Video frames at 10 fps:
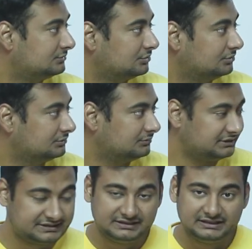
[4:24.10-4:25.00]
तो
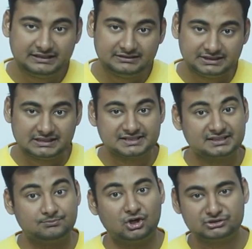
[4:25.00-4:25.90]
इसीलिए ये
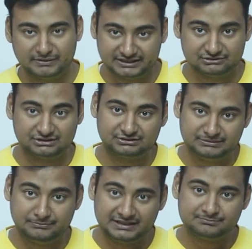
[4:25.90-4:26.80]
लेंसेज बहुत महंगे होते हैं
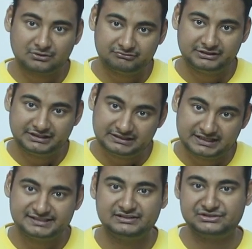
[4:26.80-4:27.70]
क्योंकि मेन प्रॉफिट ये
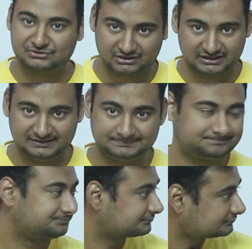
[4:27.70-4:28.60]
यहीं से निचोड़ते हैं
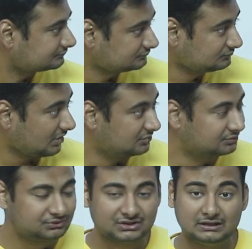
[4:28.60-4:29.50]

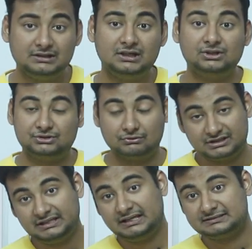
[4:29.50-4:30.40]
दूसरा
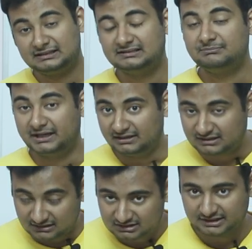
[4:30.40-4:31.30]
क्योंकि ये इतना महंगा
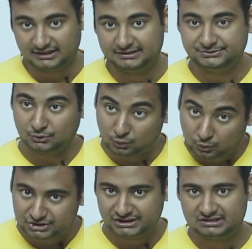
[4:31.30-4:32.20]
रख रहे हैं तो
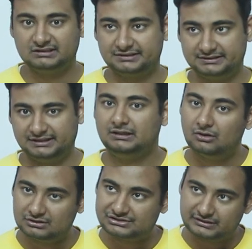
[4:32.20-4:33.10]
कोशिश करते हैं
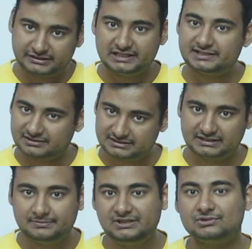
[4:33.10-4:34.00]
और जनरली
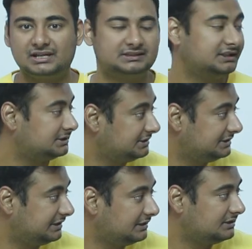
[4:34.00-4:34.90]
सक्सीड भी हो जाते हैं कि
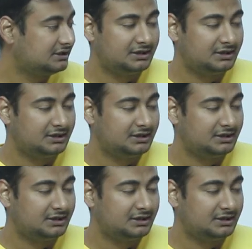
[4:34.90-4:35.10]
ये